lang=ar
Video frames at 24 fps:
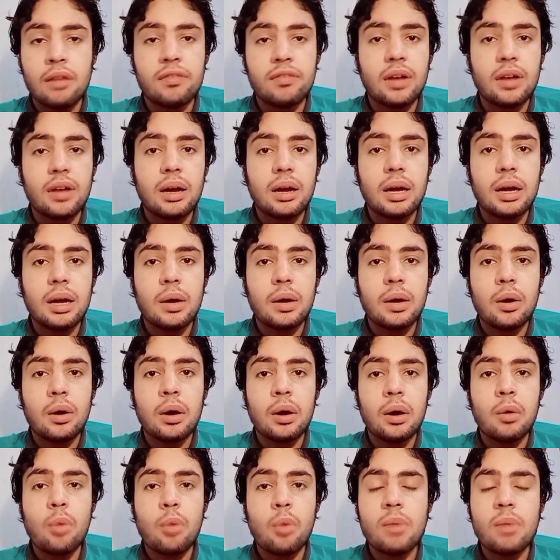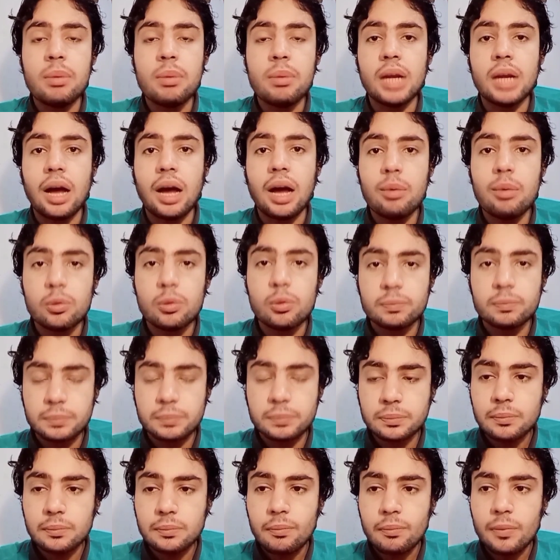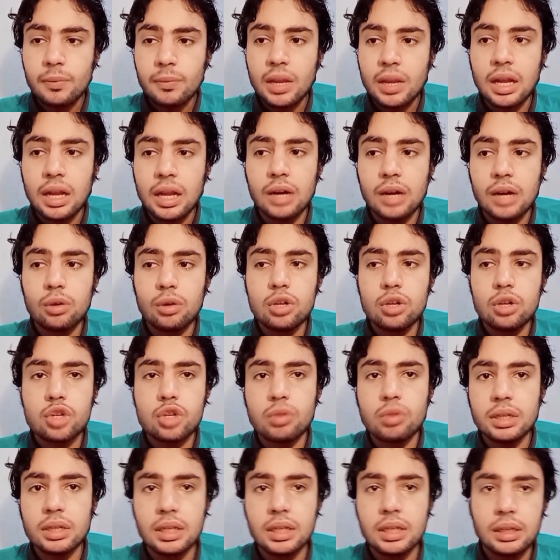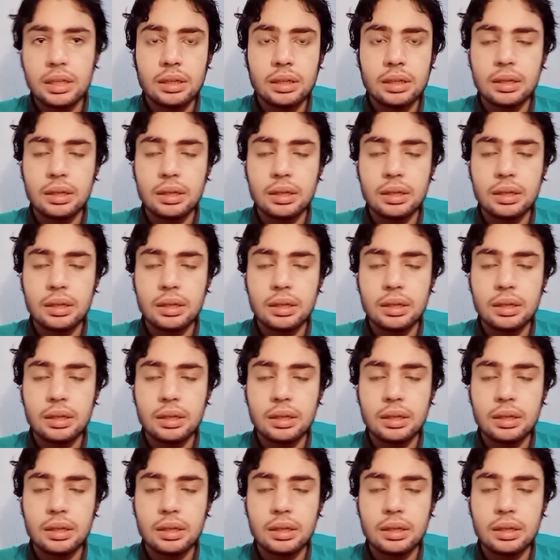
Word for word: فهم بيلعبوا كان كل شويه